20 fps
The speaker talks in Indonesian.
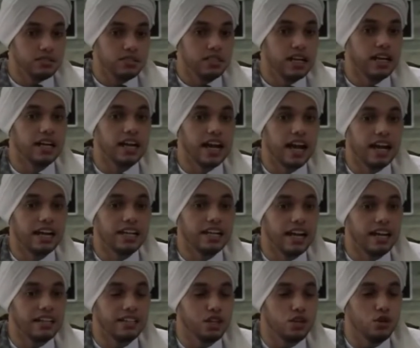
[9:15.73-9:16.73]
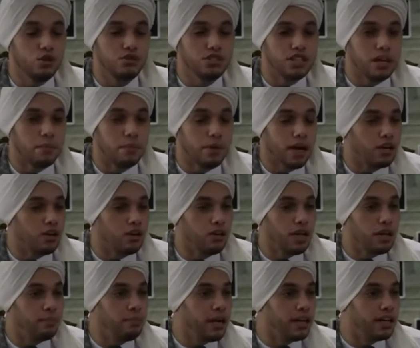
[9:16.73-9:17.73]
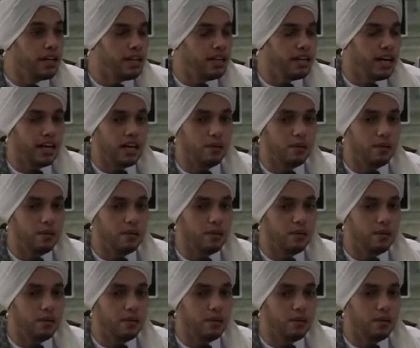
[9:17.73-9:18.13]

dengan yang diucapkan oleh baginda